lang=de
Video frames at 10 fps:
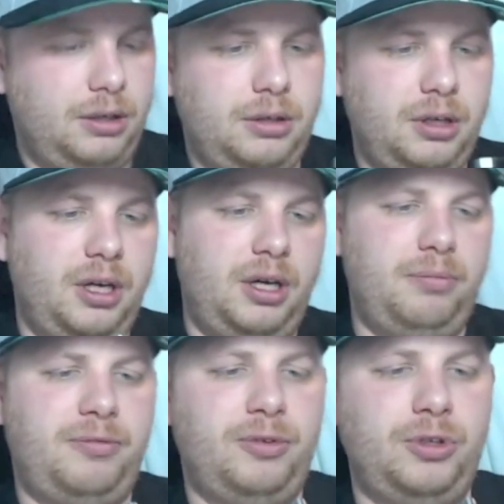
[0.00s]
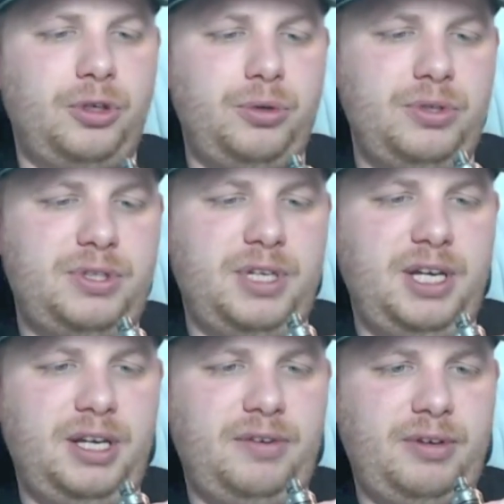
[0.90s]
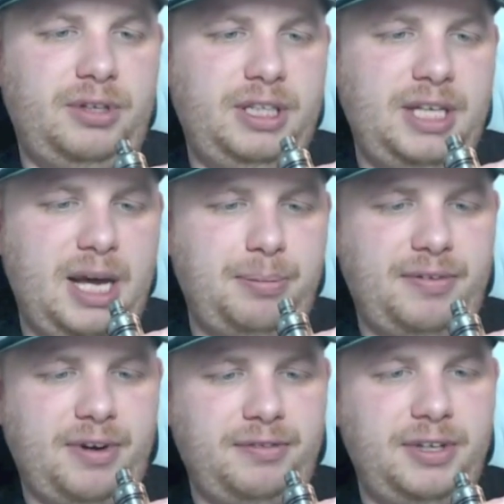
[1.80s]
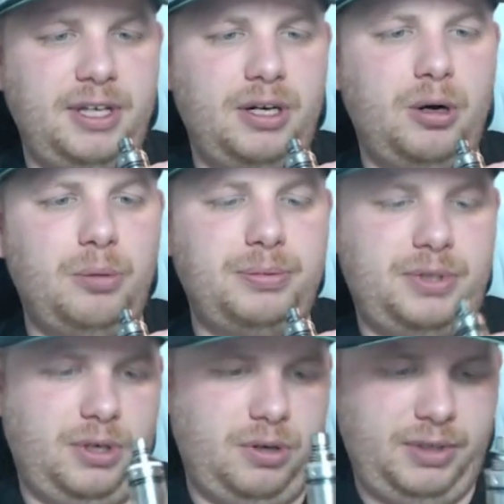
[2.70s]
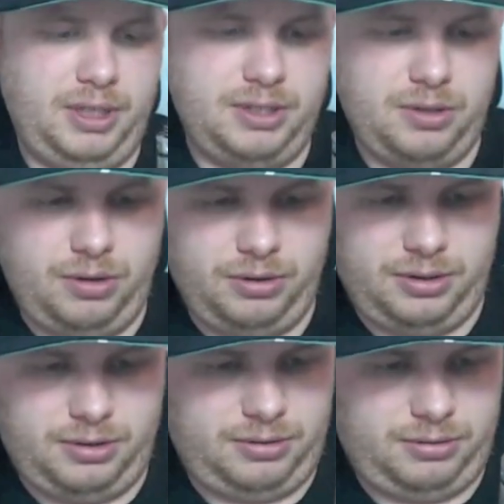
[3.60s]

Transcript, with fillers: Ähm, von der Größe her, wenn ihr die IPv4 habt, ja, wie gesagt,